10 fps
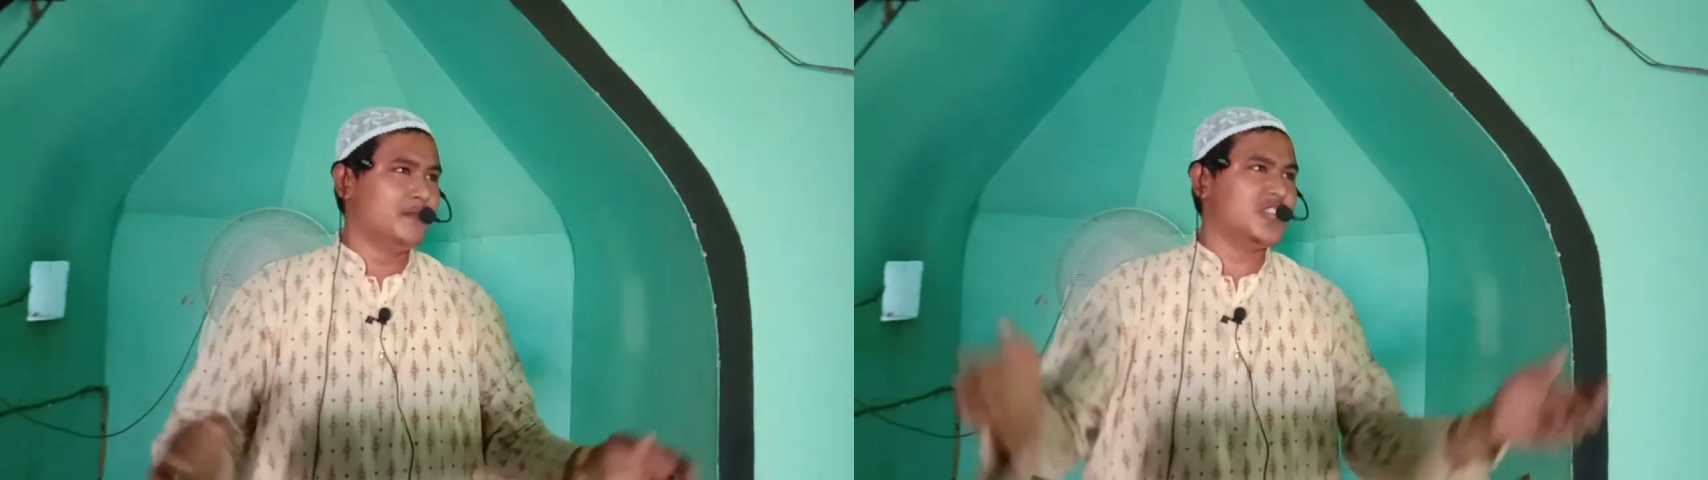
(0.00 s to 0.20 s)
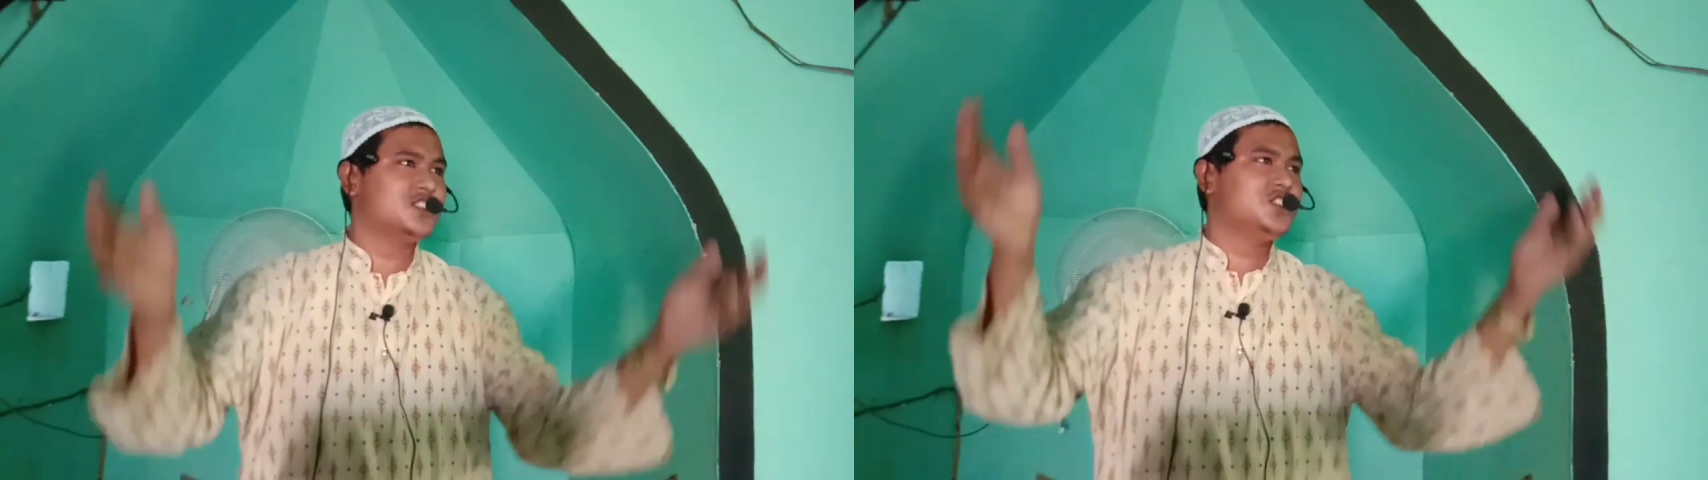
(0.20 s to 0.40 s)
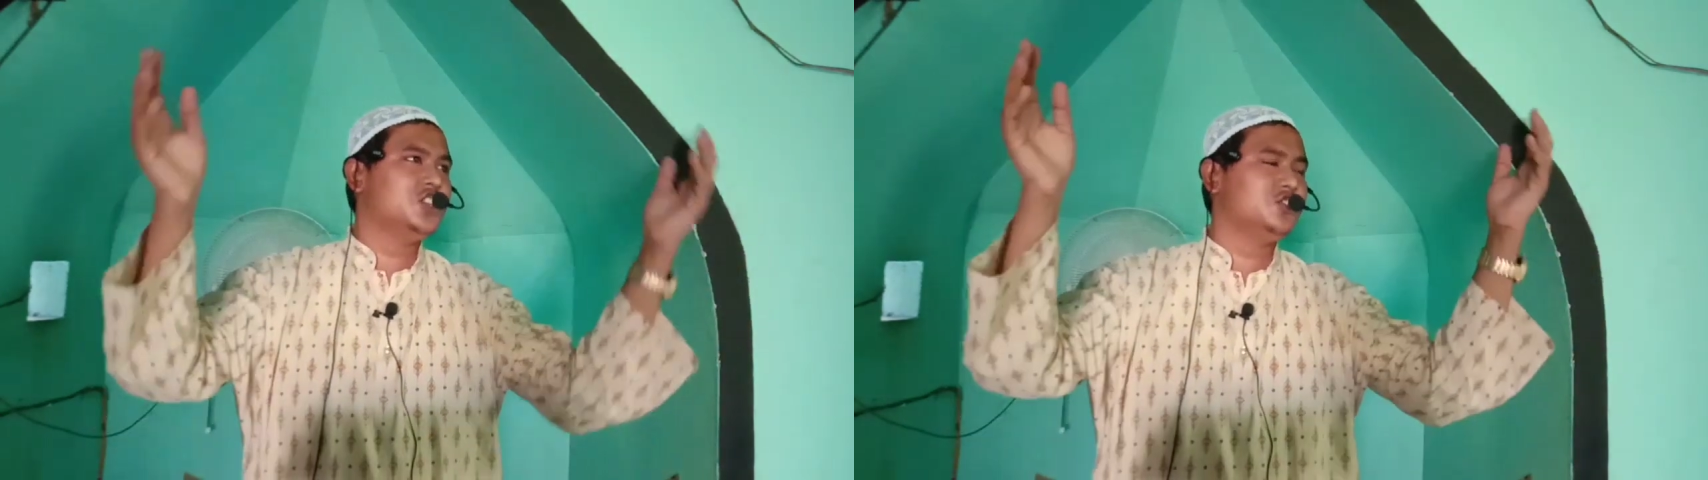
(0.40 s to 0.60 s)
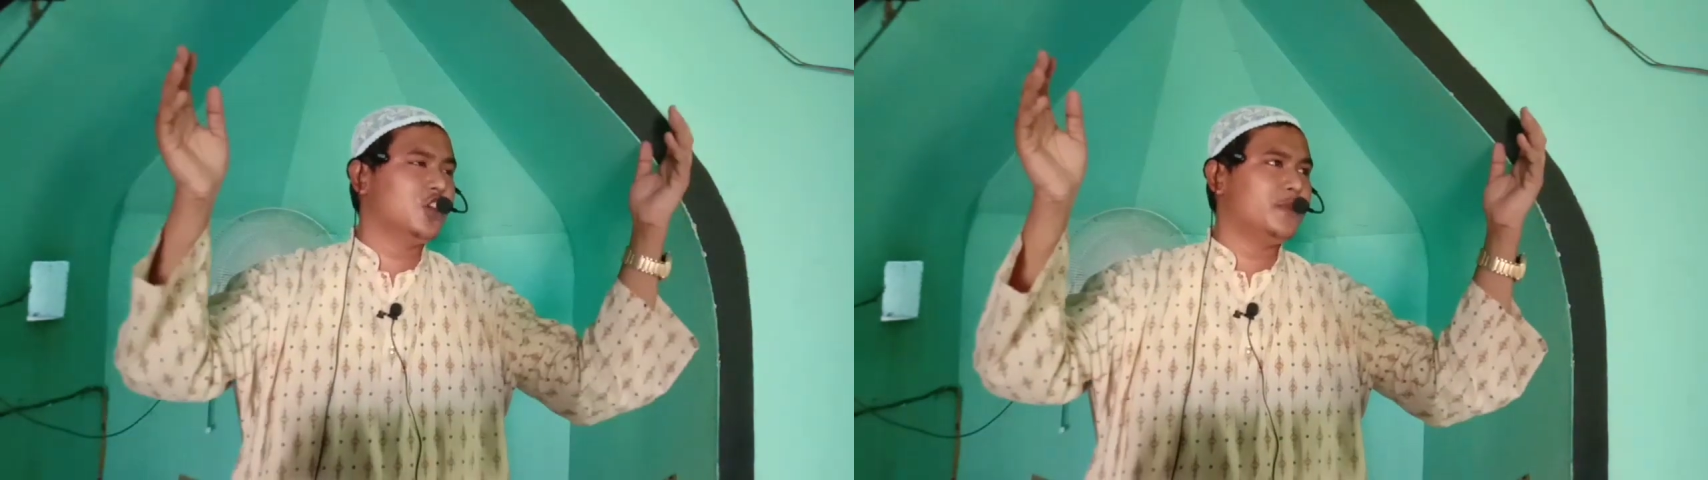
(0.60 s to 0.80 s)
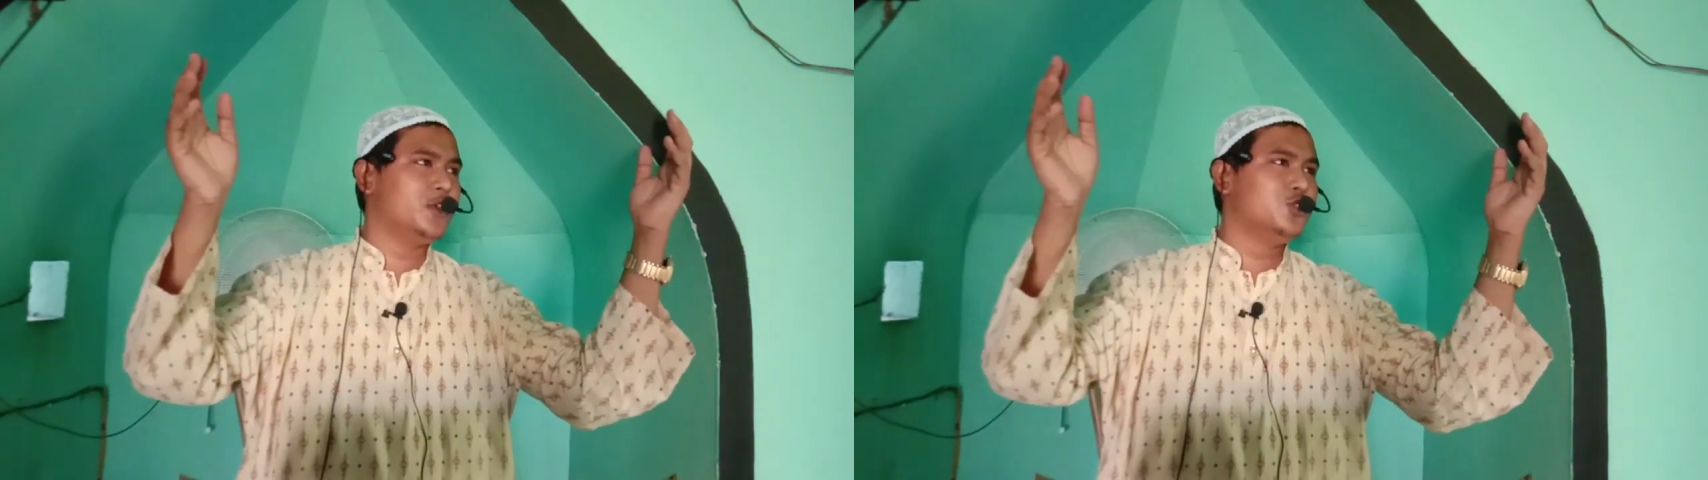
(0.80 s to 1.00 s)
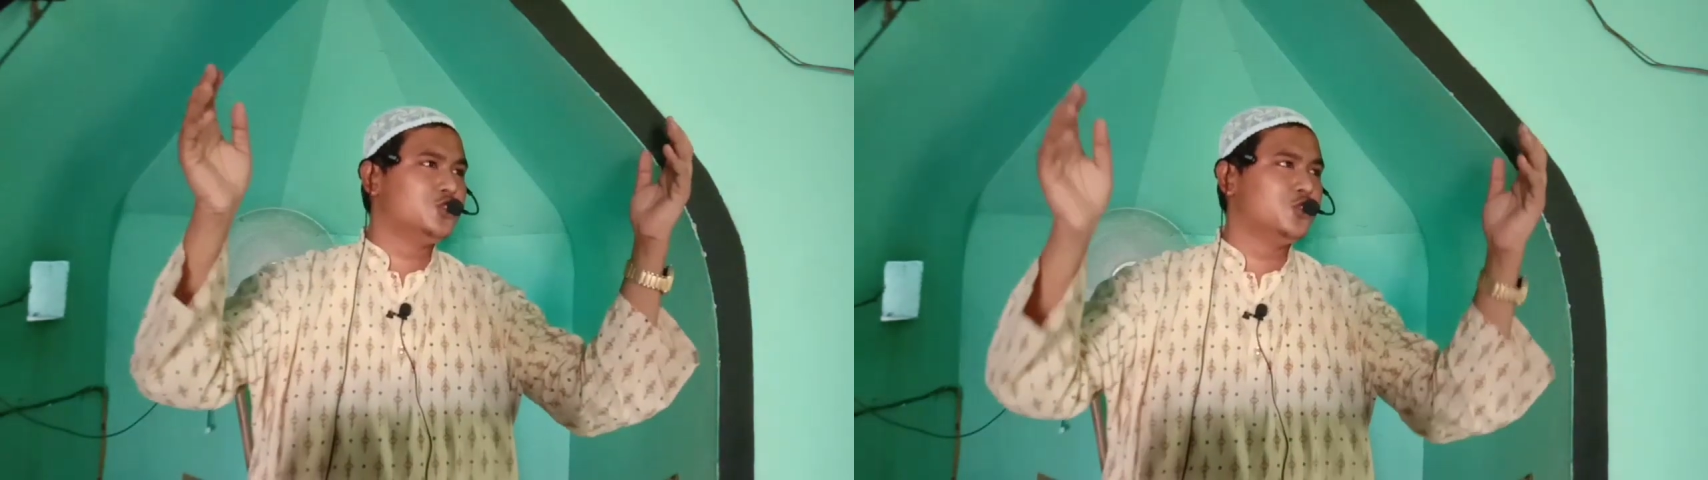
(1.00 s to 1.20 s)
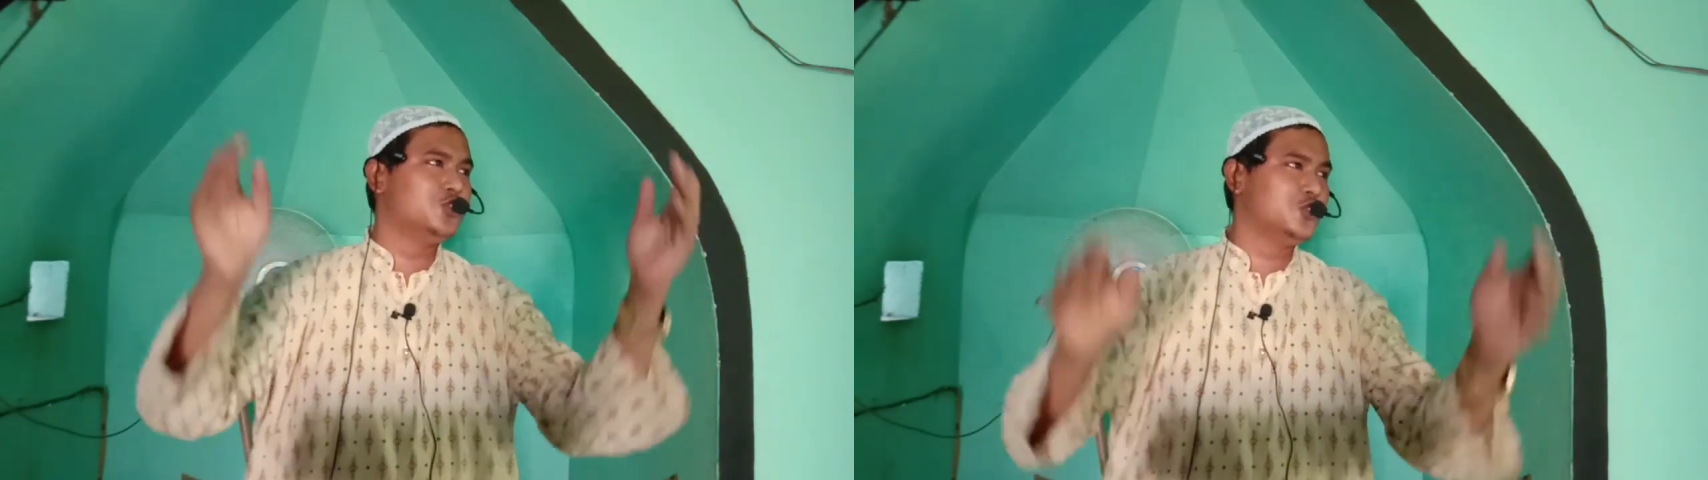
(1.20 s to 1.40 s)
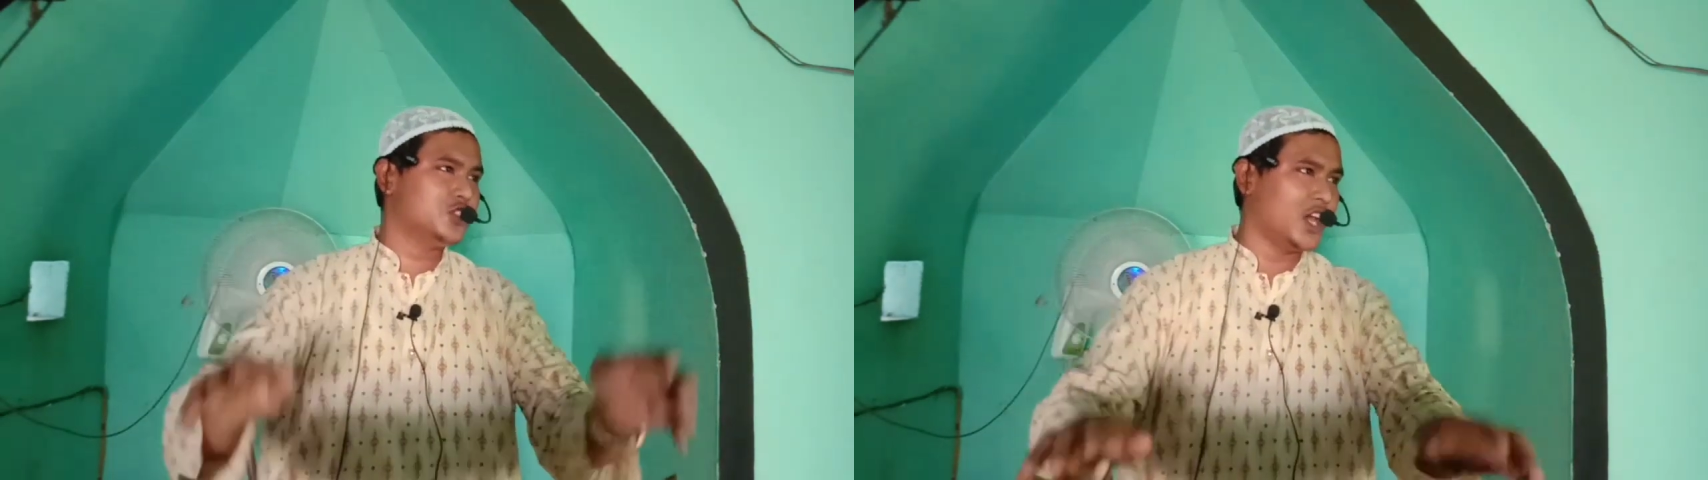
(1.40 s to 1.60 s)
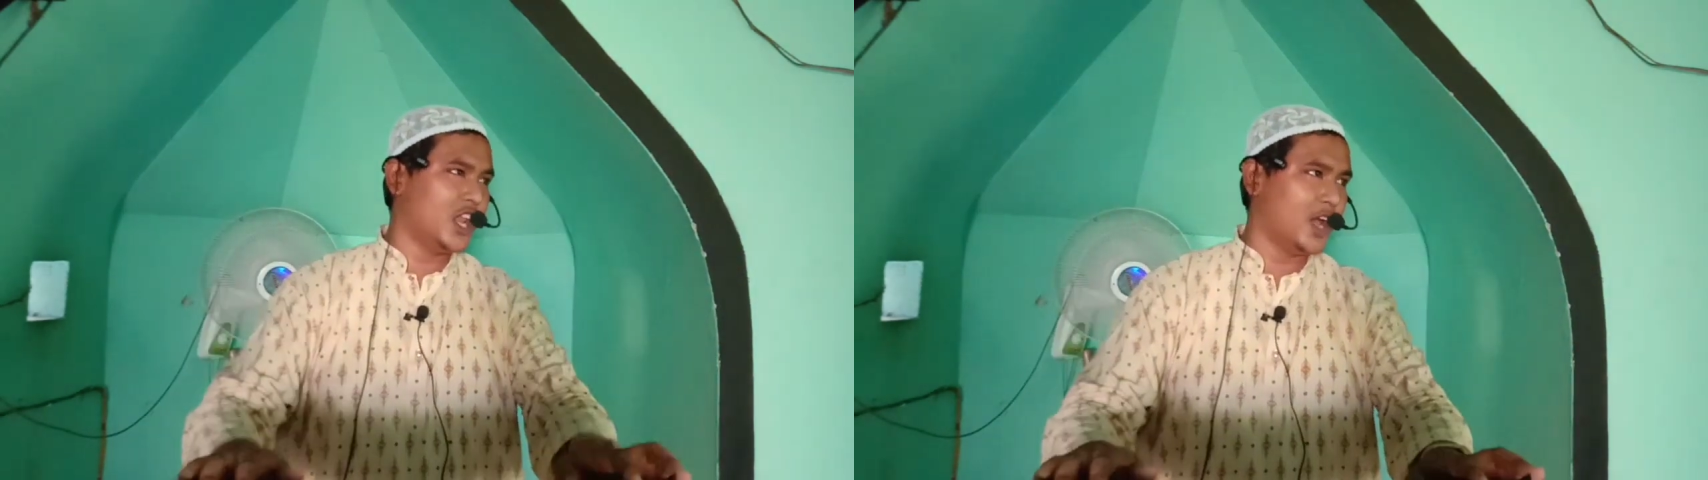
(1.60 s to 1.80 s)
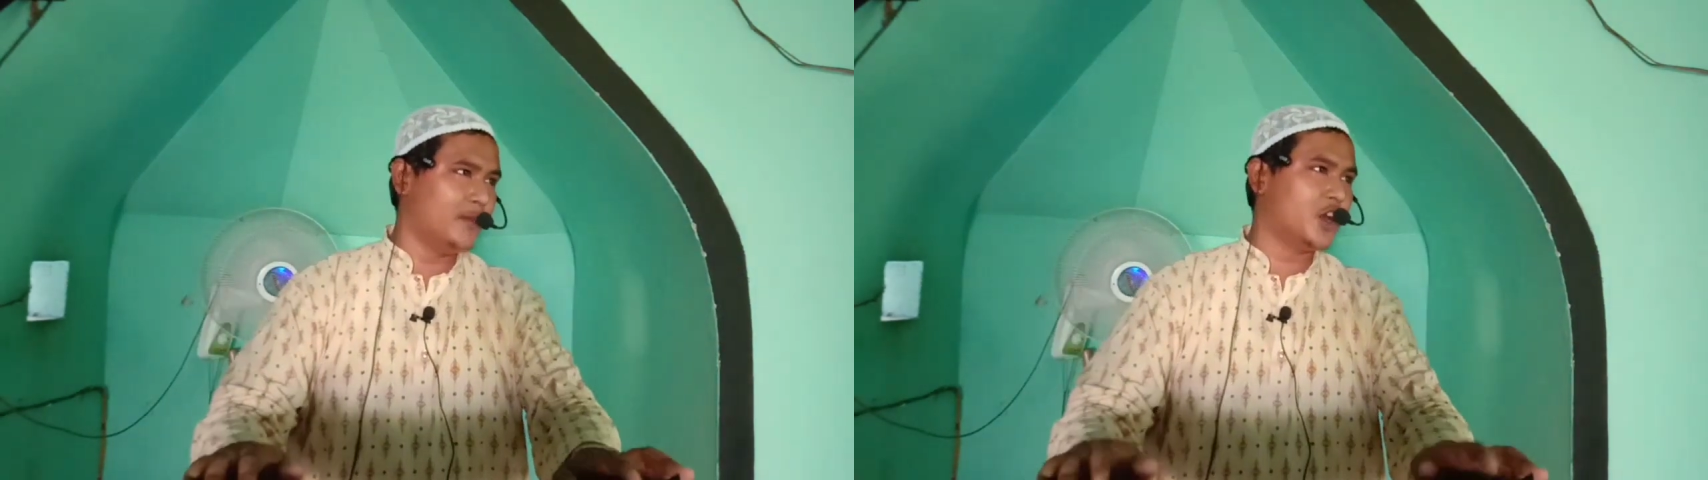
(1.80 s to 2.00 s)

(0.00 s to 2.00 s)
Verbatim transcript: মসজিদ করবে উঁচু উঁচু তালা